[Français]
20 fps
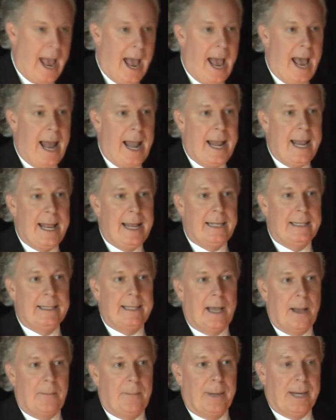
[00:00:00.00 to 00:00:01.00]
à
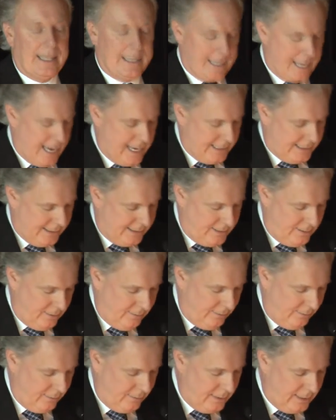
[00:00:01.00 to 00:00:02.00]
l'interprétation
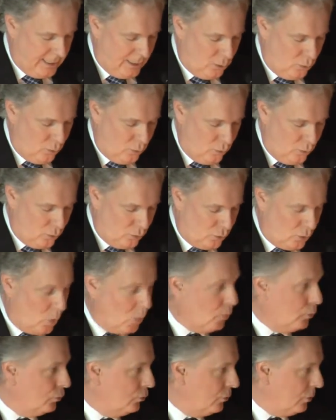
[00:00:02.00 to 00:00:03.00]
des deux
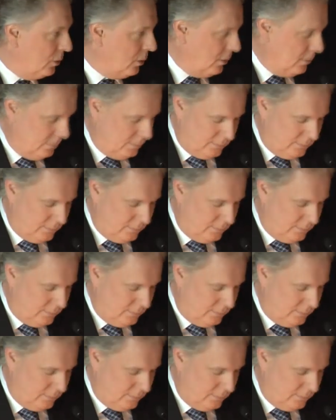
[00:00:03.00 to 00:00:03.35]
autres.